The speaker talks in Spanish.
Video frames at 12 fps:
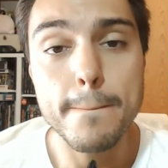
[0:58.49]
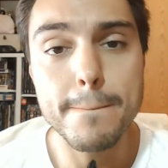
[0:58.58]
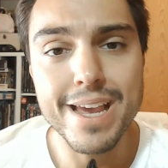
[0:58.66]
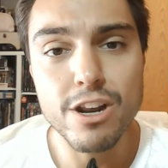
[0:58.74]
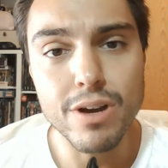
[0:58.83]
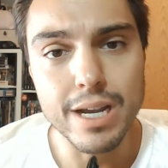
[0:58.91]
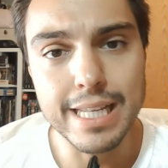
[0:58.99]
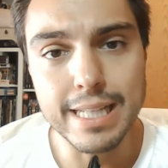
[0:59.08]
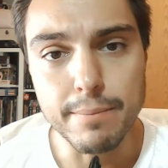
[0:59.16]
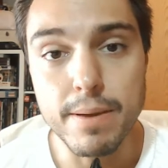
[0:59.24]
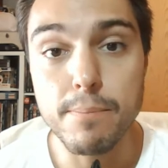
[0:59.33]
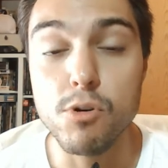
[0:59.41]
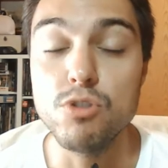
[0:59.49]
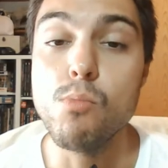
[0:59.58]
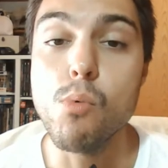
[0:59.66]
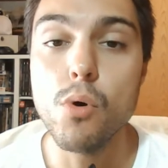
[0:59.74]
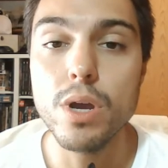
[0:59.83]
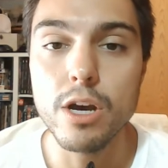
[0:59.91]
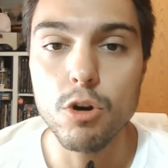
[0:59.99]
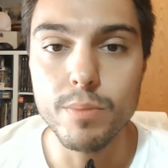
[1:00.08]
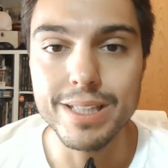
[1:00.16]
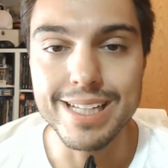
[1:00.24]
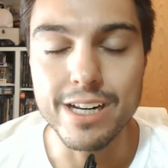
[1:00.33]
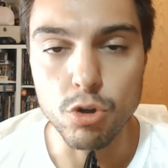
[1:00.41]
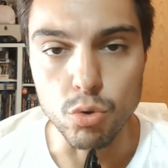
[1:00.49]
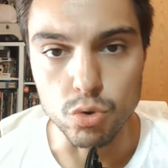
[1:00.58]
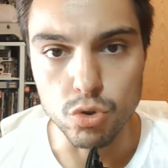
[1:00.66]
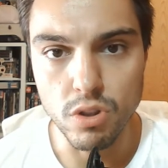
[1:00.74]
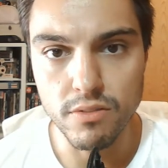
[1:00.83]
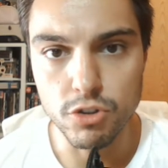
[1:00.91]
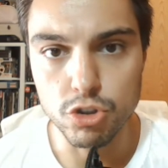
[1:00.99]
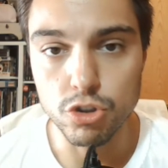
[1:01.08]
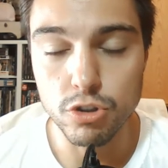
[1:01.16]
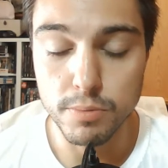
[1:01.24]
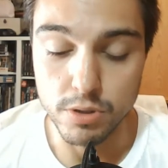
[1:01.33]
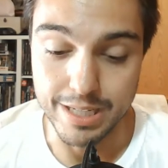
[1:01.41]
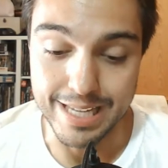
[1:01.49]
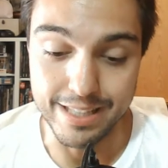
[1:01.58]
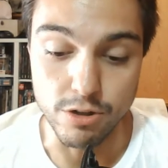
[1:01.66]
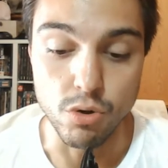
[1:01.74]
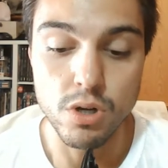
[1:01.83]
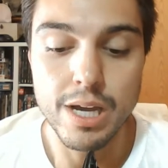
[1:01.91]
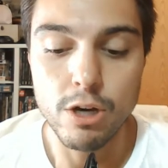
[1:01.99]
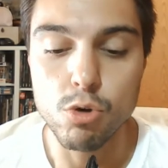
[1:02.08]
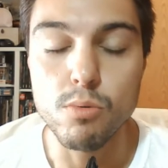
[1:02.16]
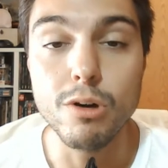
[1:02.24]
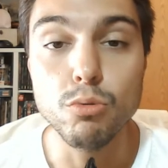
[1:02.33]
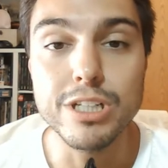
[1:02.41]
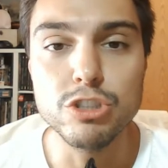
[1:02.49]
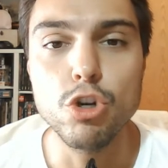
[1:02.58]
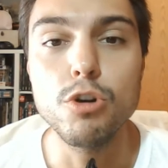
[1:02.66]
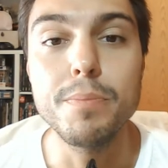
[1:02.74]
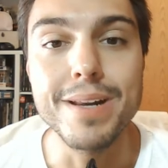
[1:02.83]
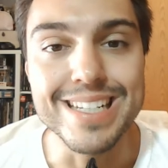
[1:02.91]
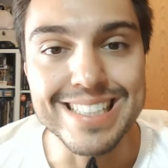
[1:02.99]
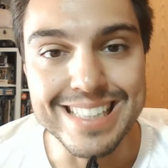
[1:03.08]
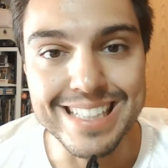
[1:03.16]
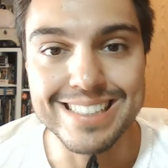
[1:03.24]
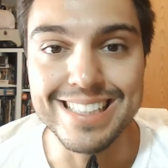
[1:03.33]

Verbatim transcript: pero que aquí también pues voy a comentar con todos vosotros porque ya digo, hubo algunas sorpresitas